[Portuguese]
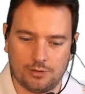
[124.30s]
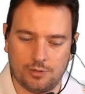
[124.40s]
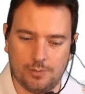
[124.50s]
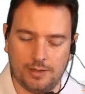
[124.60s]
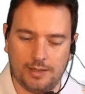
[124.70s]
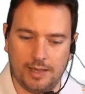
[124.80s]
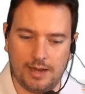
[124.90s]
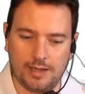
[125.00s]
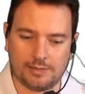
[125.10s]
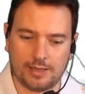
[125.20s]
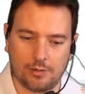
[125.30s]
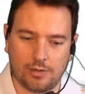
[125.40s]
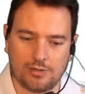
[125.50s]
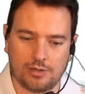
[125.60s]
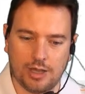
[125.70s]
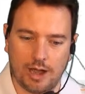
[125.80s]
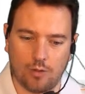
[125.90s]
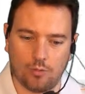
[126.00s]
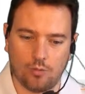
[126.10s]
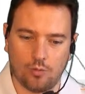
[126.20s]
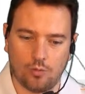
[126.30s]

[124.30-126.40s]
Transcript: de maneira sequencial.